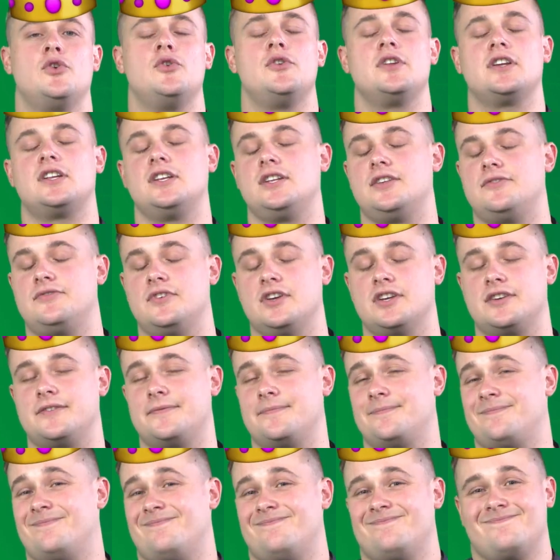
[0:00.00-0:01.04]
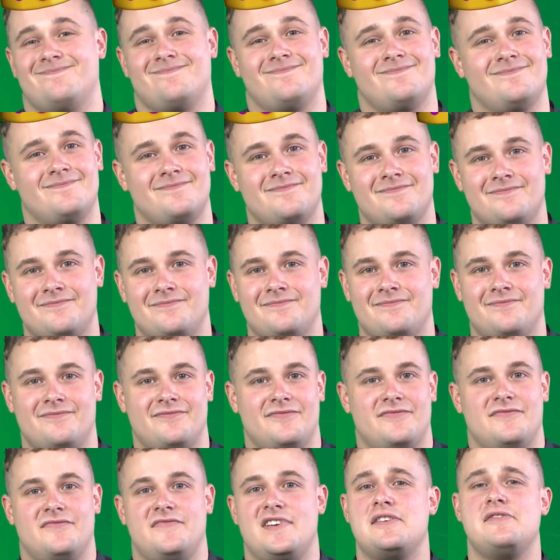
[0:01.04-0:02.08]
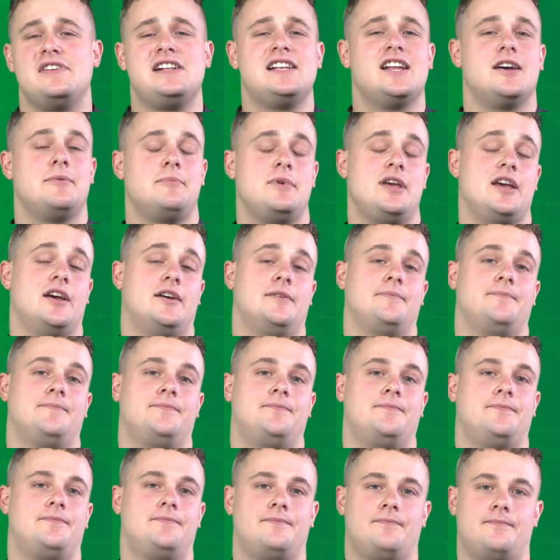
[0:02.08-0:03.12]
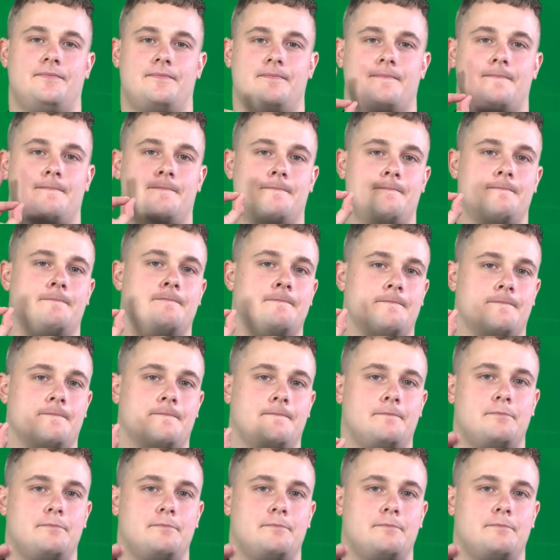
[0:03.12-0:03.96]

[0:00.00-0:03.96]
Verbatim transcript: königlich wirken. Wer will da mehr? Hm,